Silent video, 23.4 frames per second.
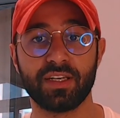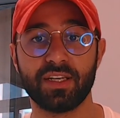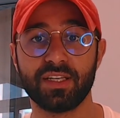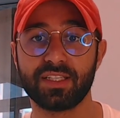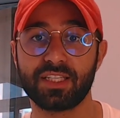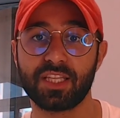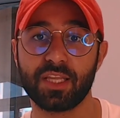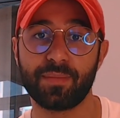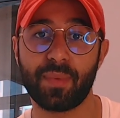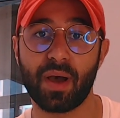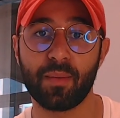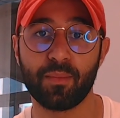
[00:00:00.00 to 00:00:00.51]

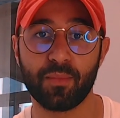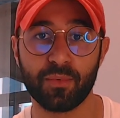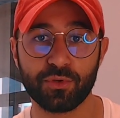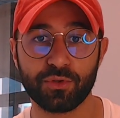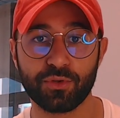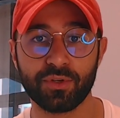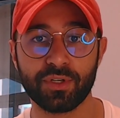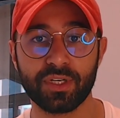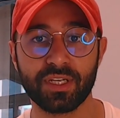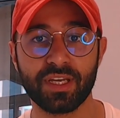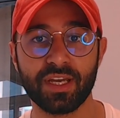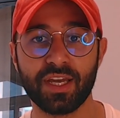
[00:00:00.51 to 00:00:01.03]
N'hésitez pas à me
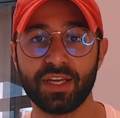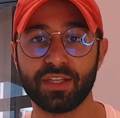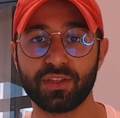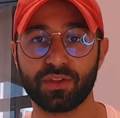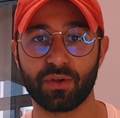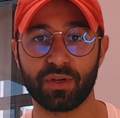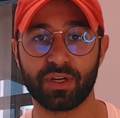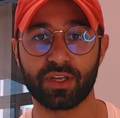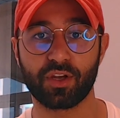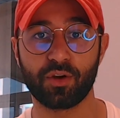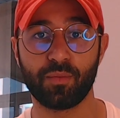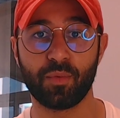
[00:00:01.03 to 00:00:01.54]
donner dans
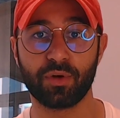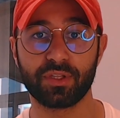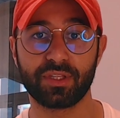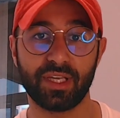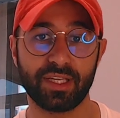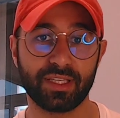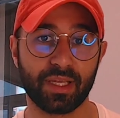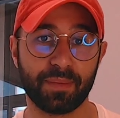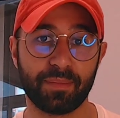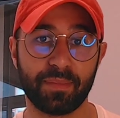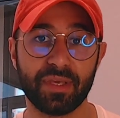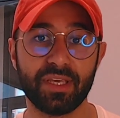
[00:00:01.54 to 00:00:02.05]
les commentaires
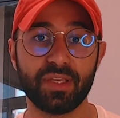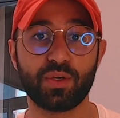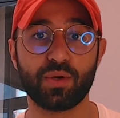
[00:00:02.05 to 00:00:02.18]
des pays